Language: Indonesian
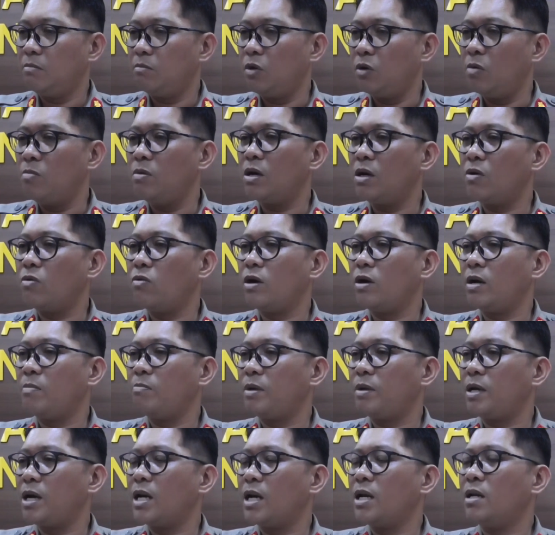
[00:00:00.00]
belum
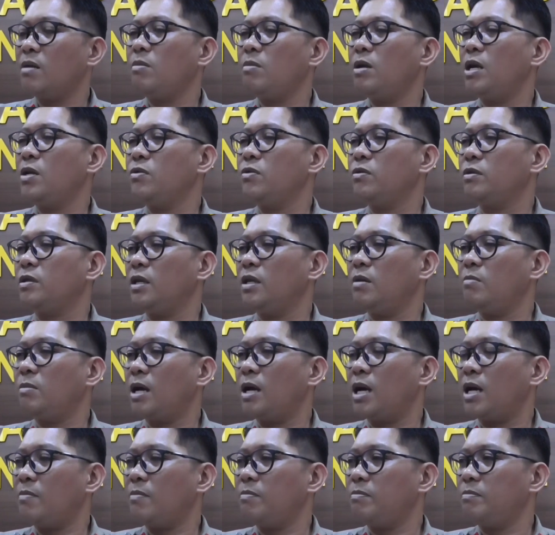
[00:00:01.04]
melakukan penanganan lebih lanjut ini
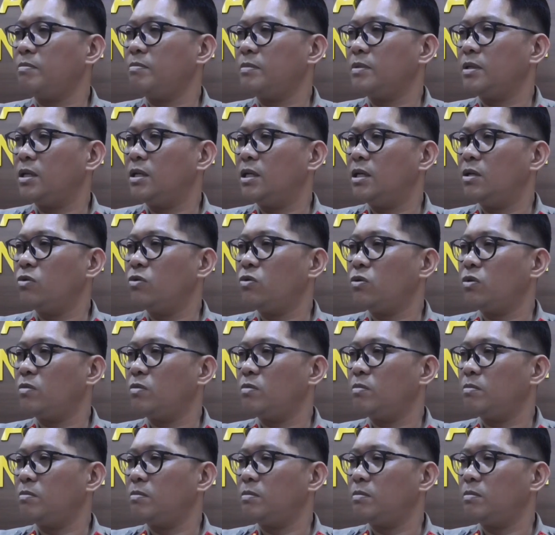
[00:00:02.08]
berharap eh, untuk